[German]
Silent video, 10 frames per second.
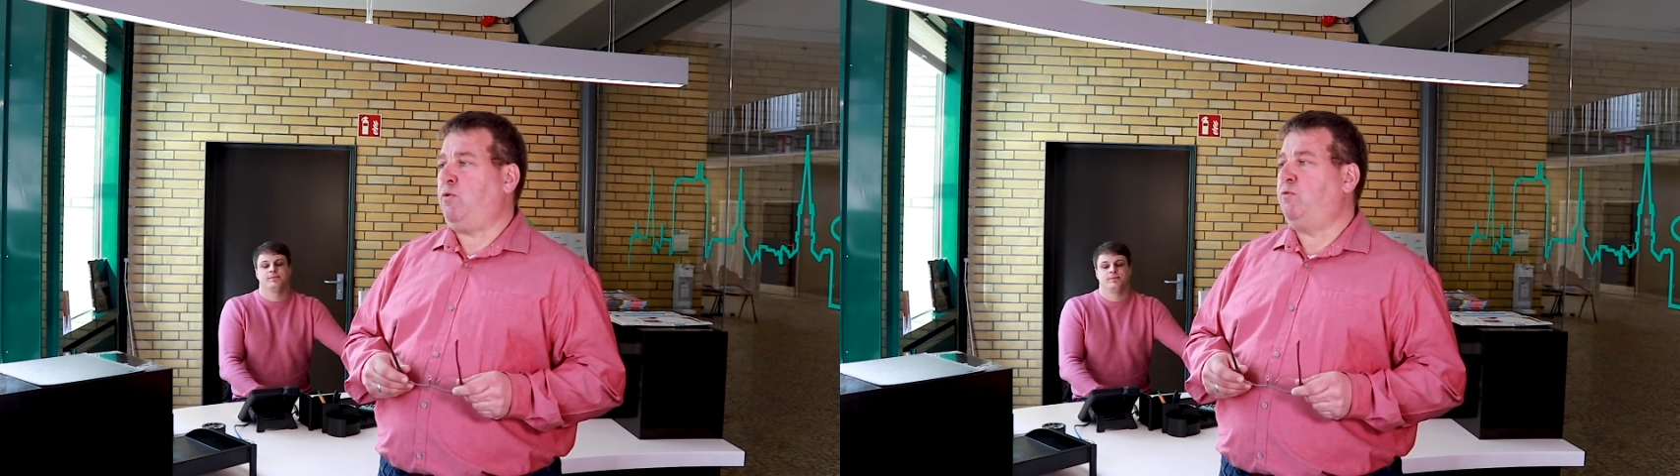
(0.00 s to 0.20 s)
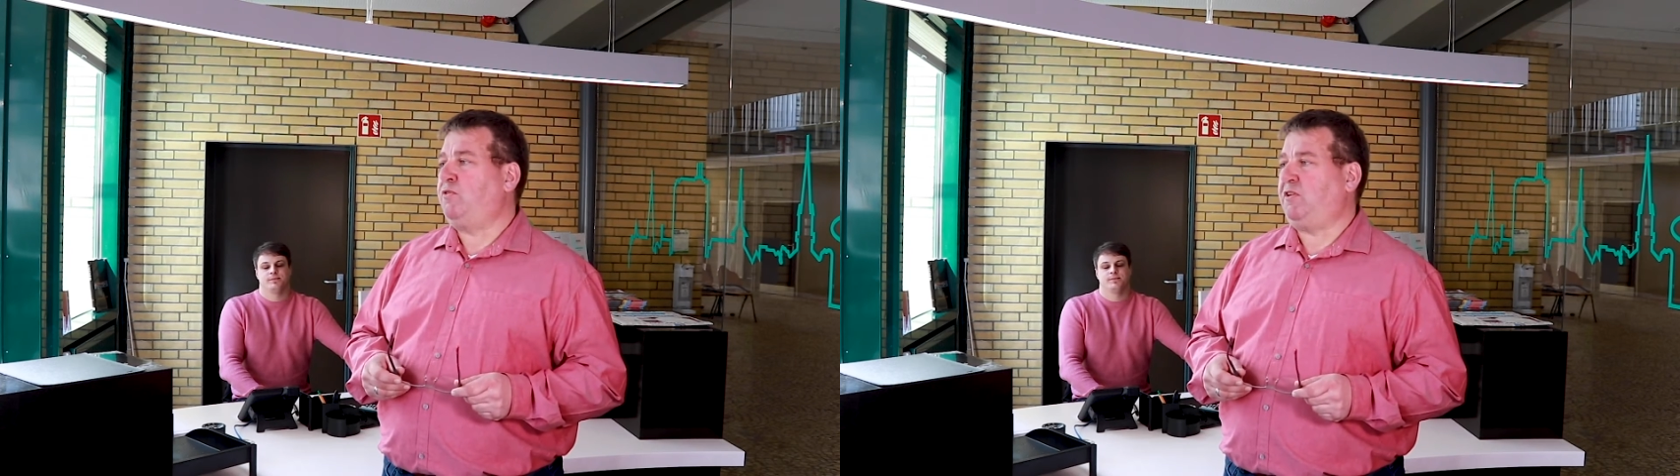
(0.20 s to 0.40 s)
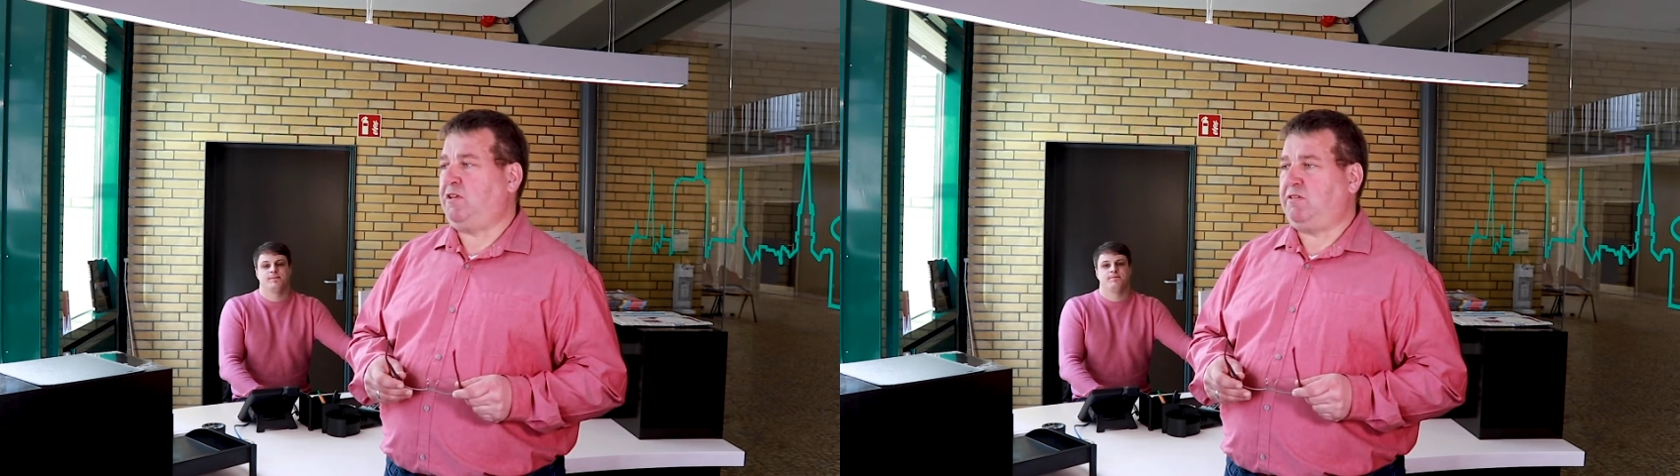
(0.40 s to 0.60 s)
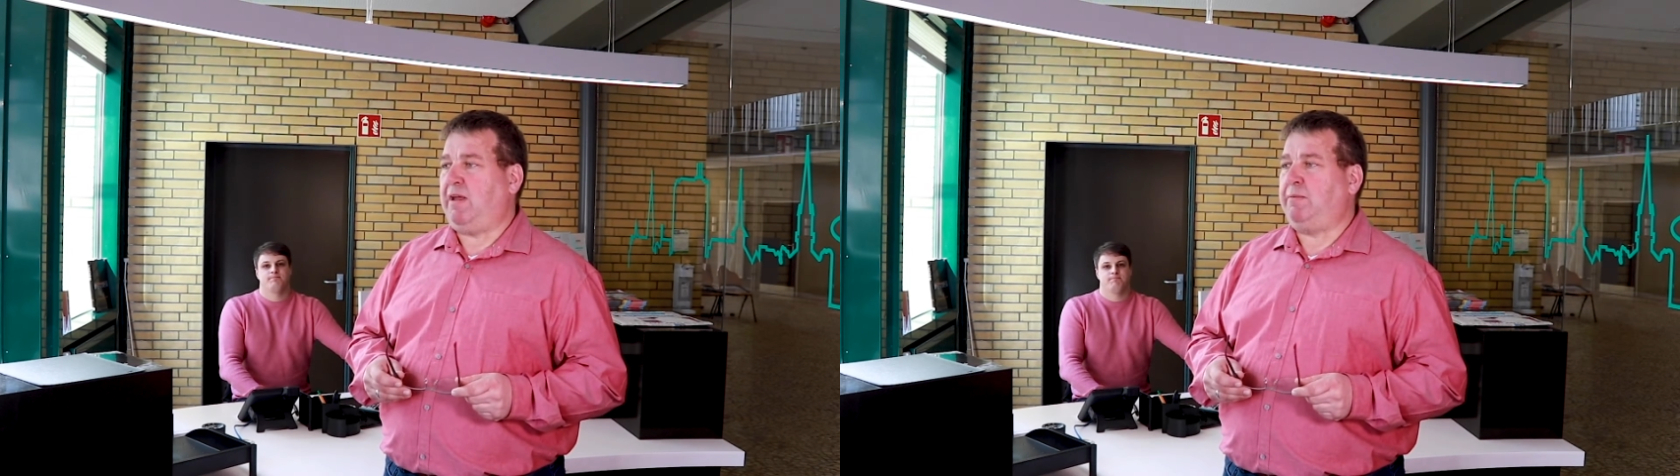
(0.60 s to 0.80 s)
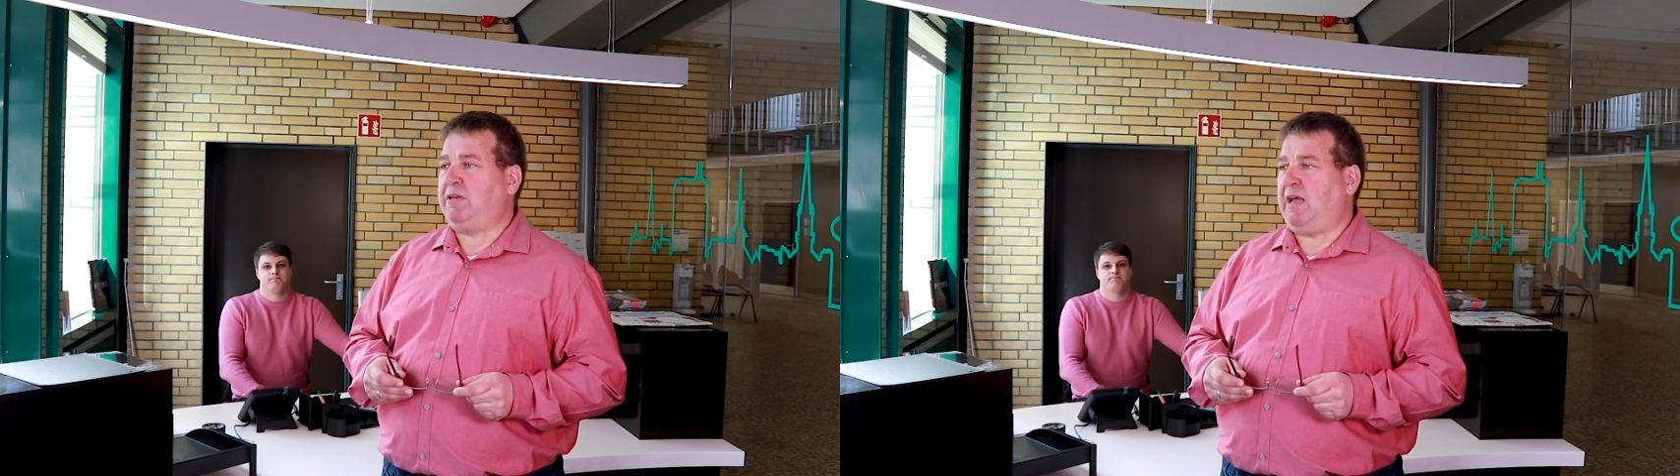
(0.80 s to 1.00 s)
50,
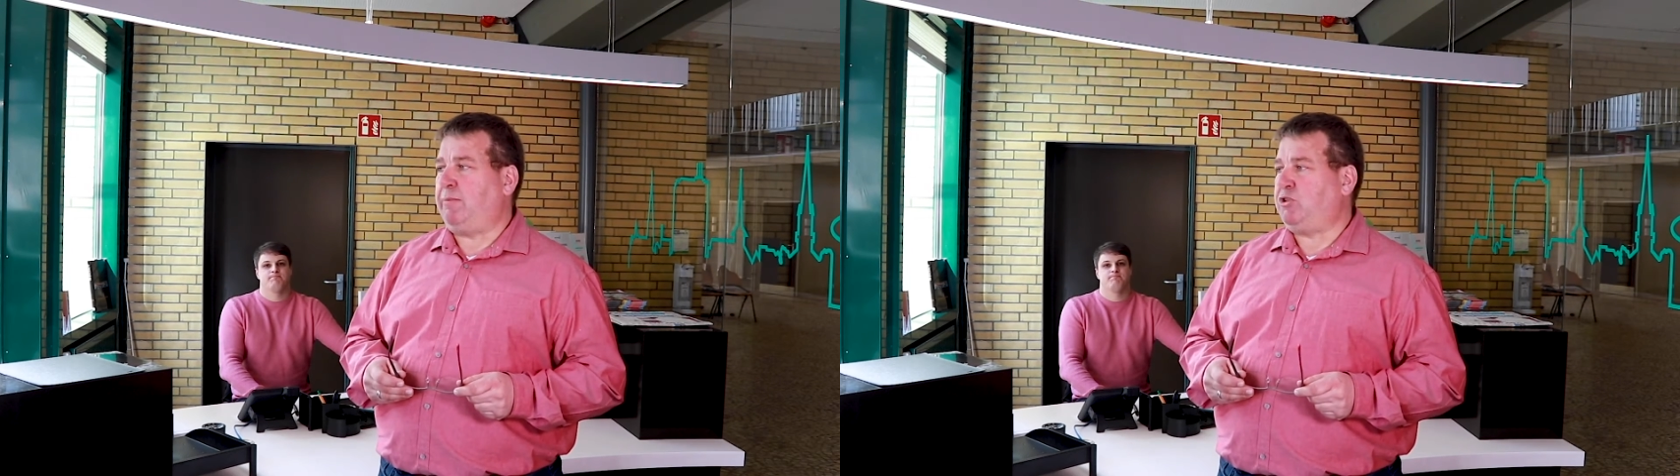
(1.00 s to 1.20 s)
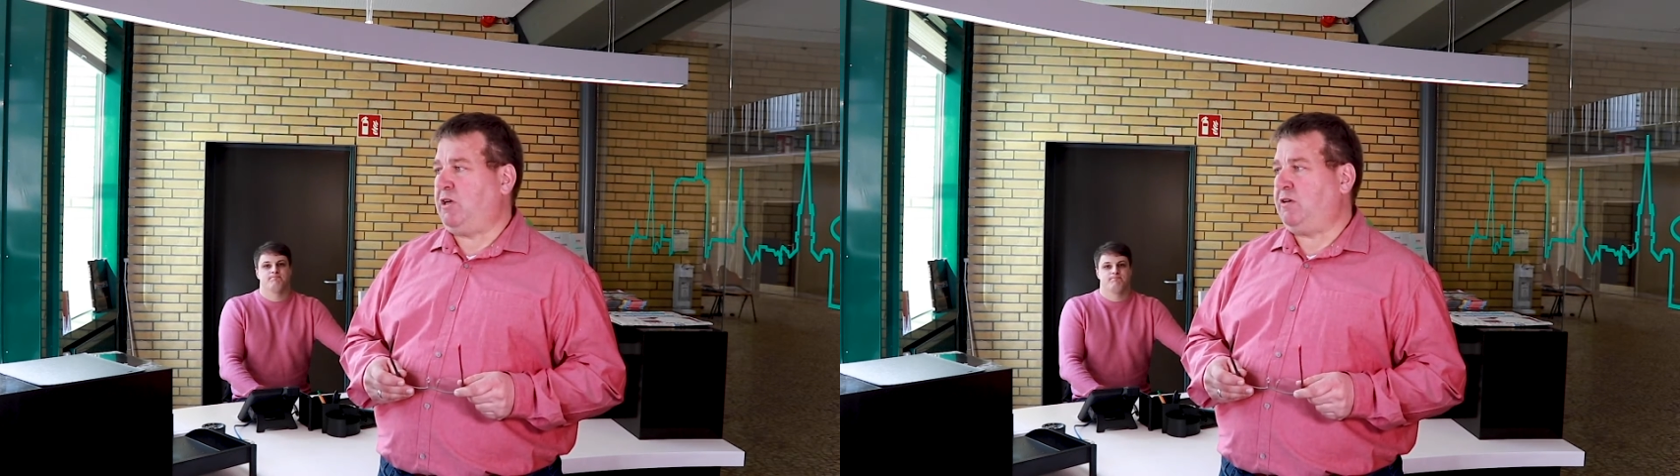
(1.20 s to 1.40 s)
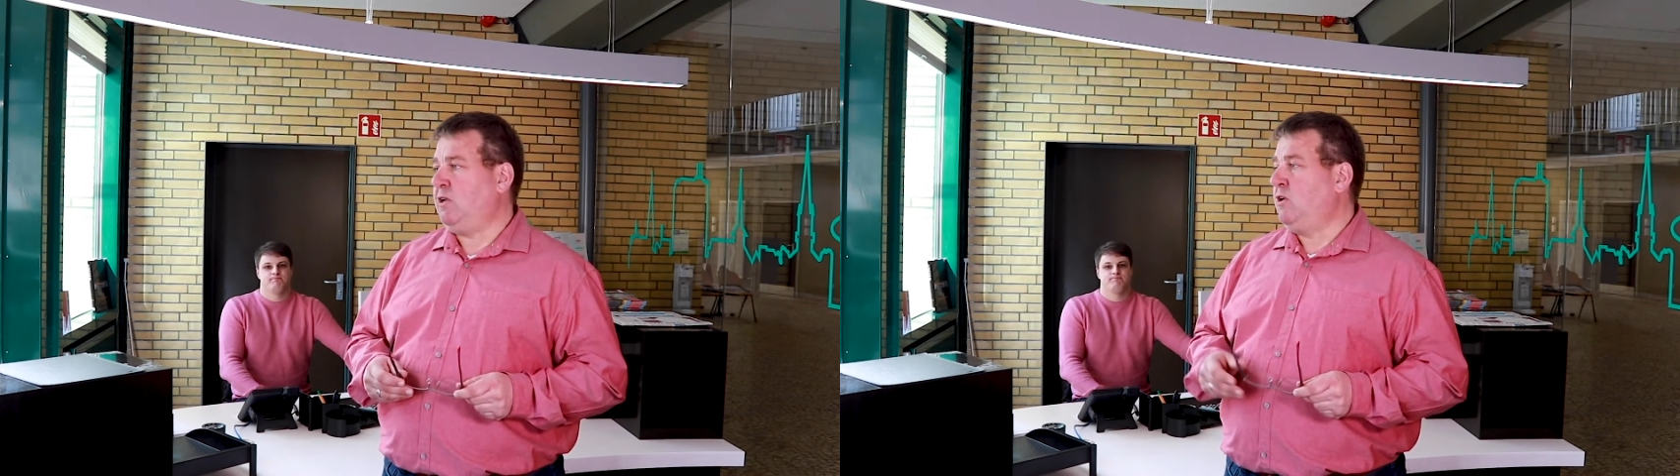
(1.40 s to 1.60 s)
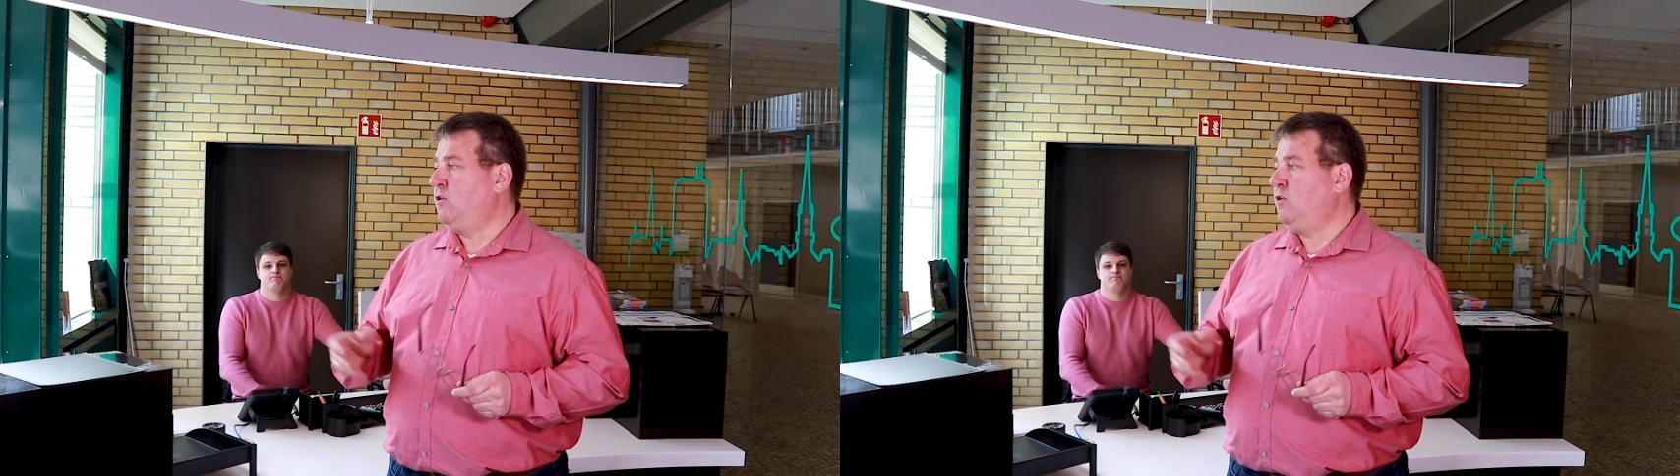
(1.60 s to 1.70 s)
2 Meter Abstand